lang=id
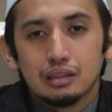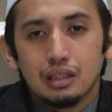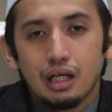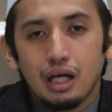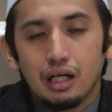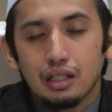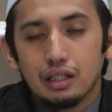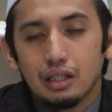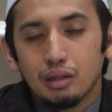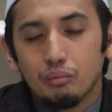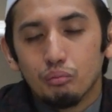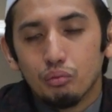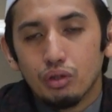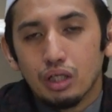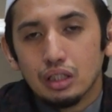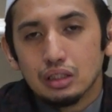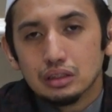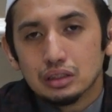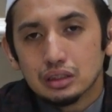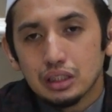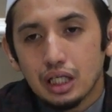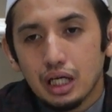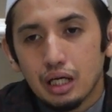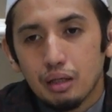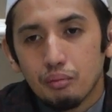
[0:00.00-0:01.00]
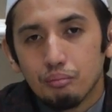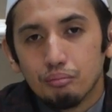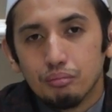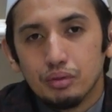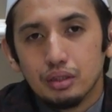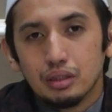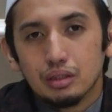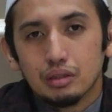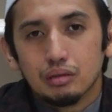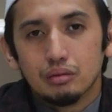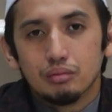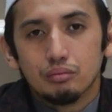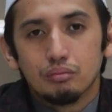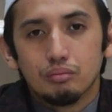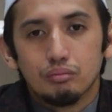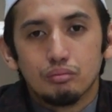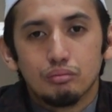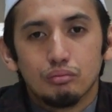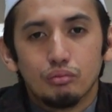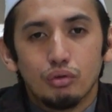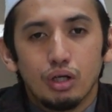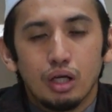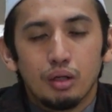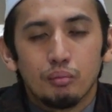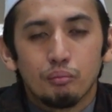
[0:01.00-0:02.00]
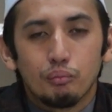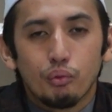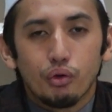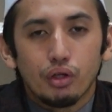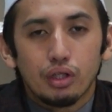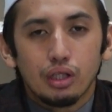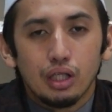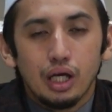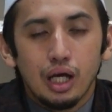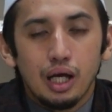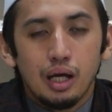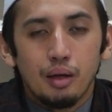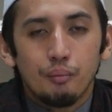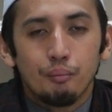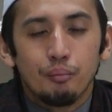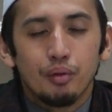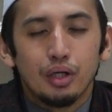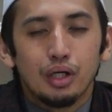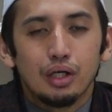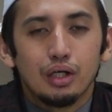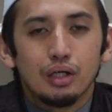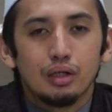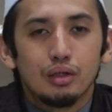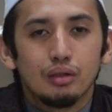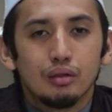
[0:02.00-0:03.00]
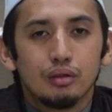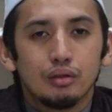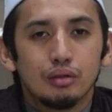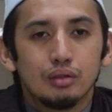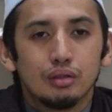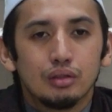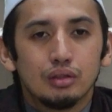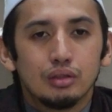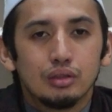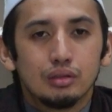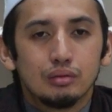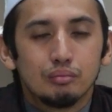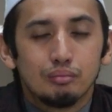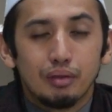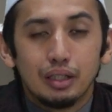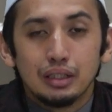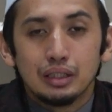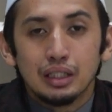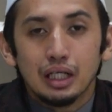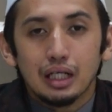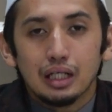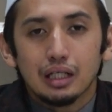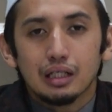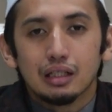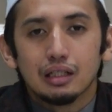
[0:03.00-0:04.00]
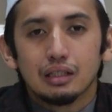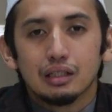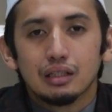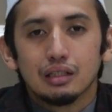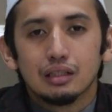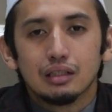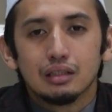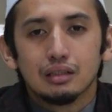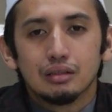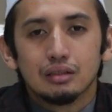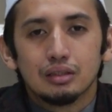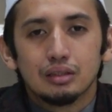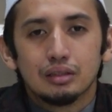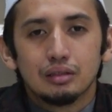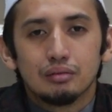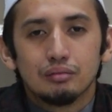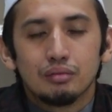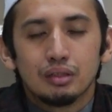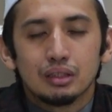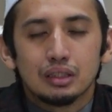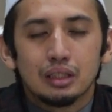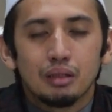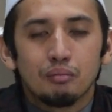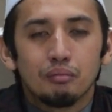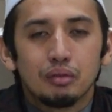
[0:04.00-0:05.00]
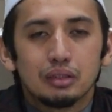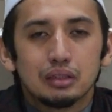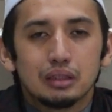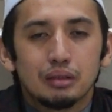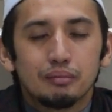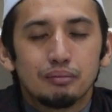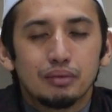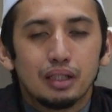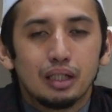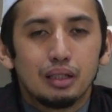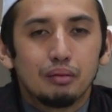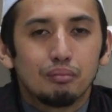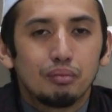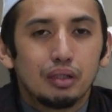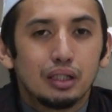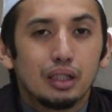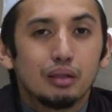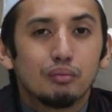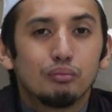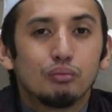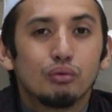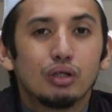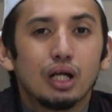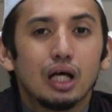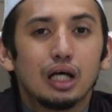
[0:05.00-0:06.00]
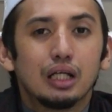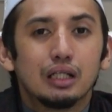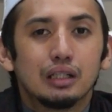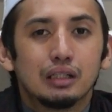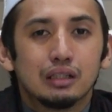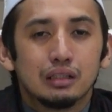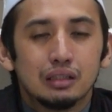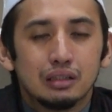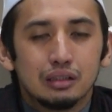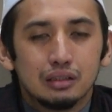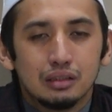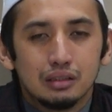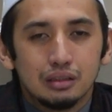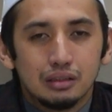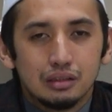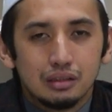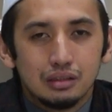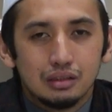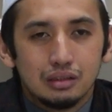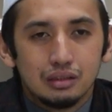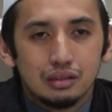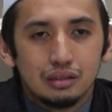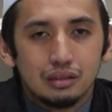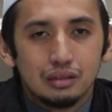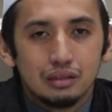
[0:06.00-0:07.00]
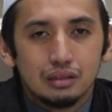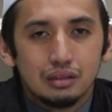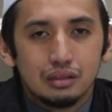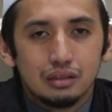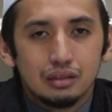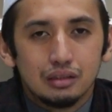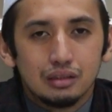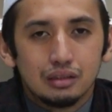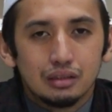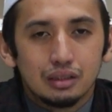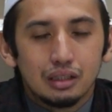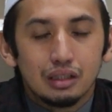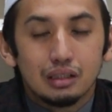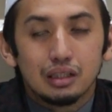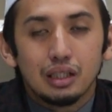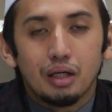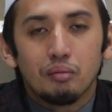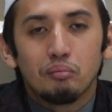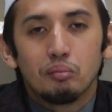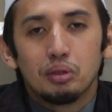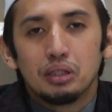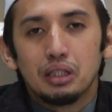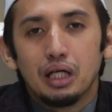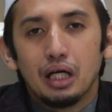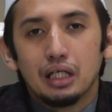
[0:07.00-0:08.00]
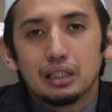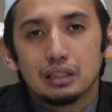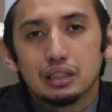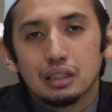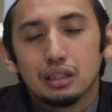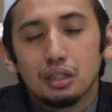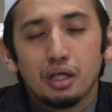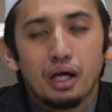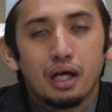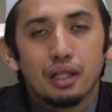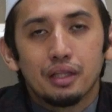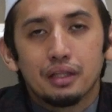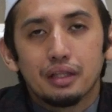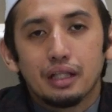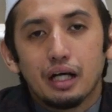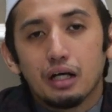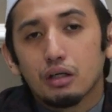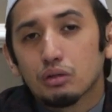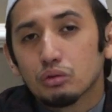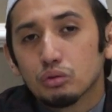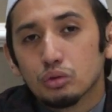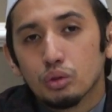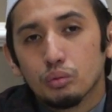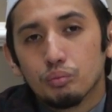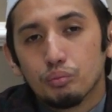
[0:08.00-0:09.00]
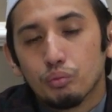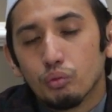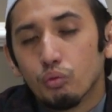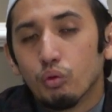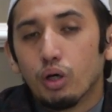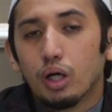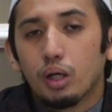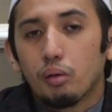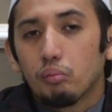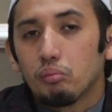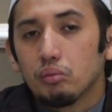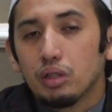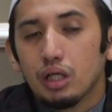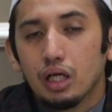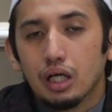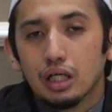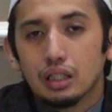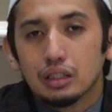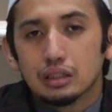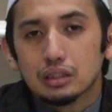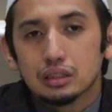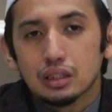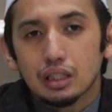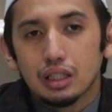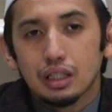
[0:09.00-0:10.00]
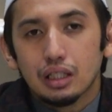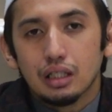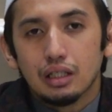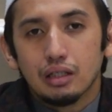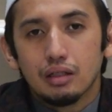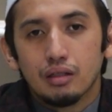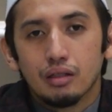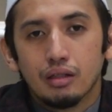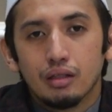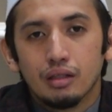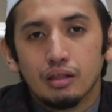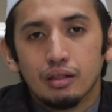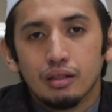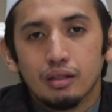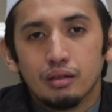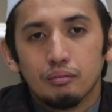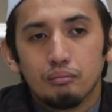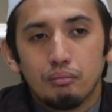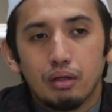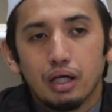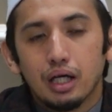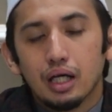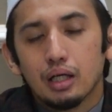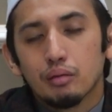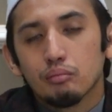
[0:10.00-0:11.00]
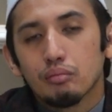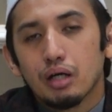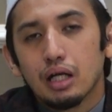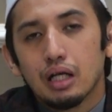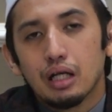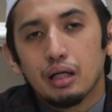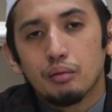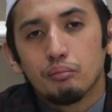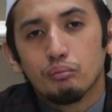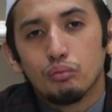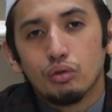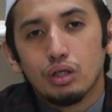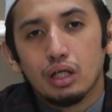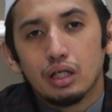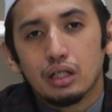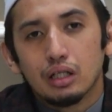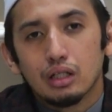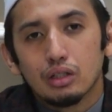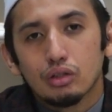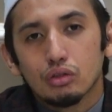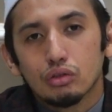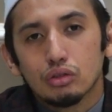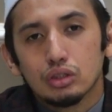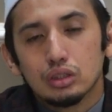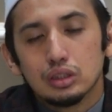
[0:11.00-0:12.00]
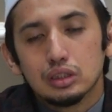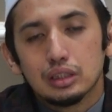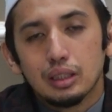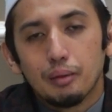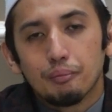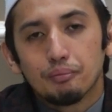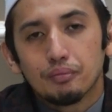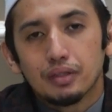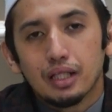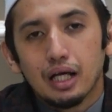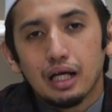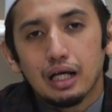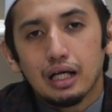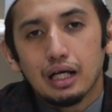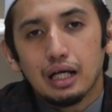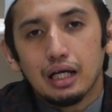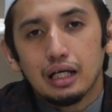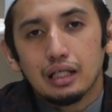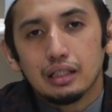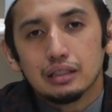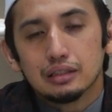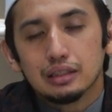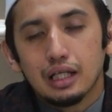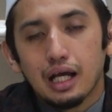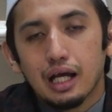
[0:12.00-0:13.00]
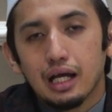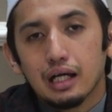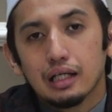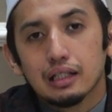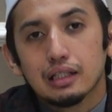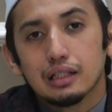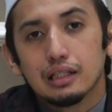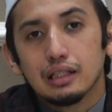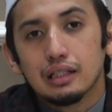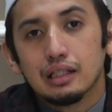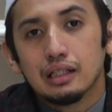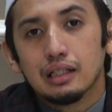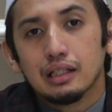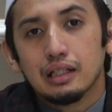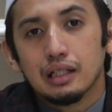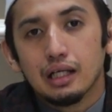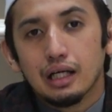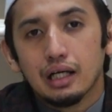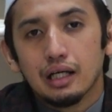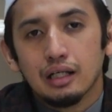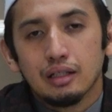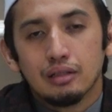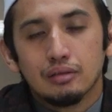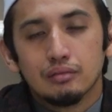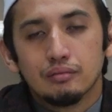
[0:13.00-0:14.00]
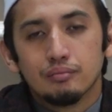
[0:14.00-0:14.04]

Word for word: Ada bulan sabit, bulan purnama, banyak macam-macam daripada bulan. Kita melihatnya dengan takjub luar biasa. Bagaimana bulan itu diciptakan sangat indah.